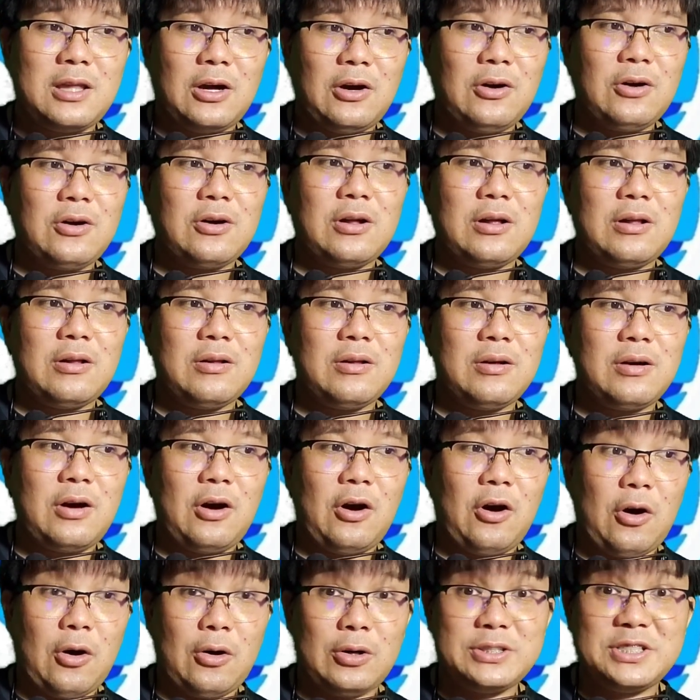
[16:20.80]
ต้อง
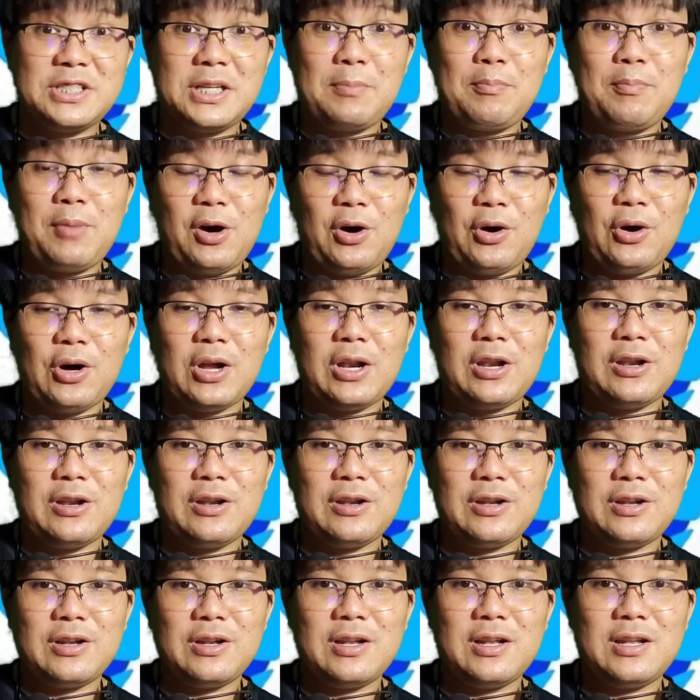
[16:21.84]
ขอซัพพอร์ต
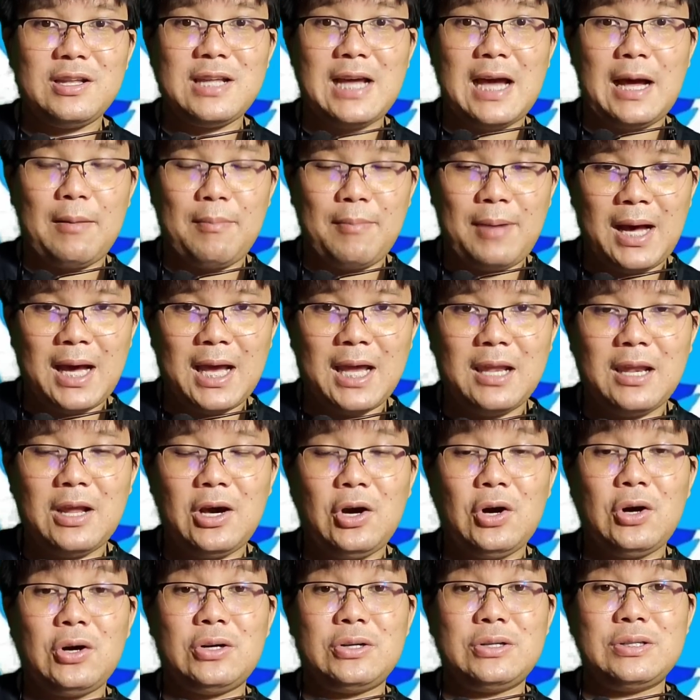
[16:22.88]
จากภายน
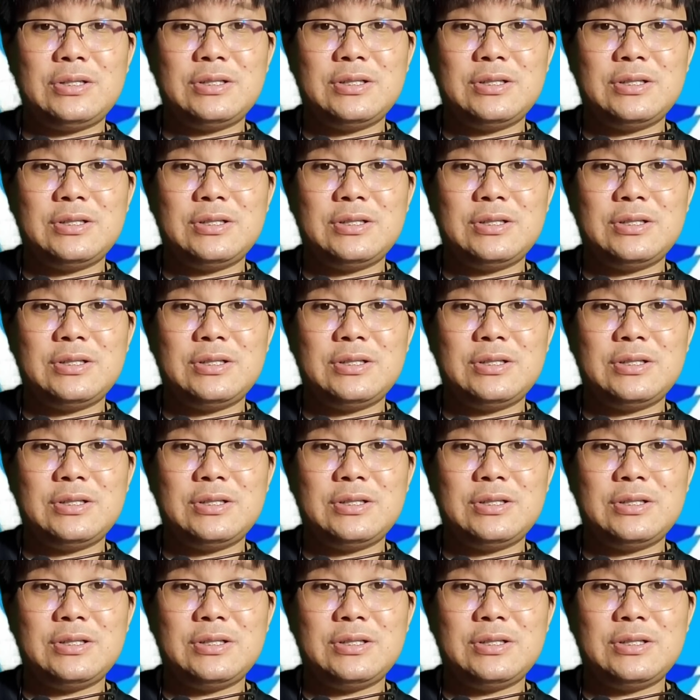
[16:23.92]
อก